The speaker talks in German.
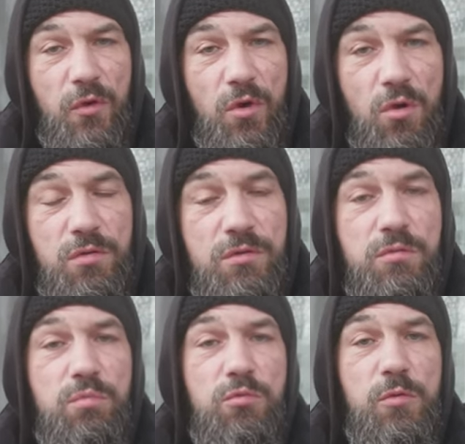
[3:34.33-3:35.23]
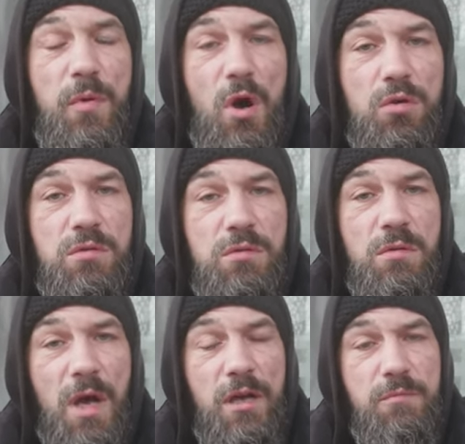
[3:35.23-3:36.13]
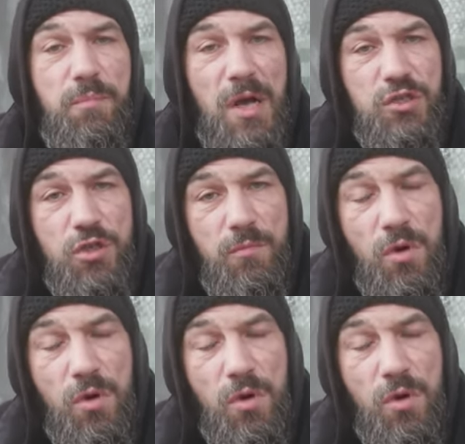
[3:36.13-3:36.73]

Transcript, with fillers: So, und die brauchten einen Punching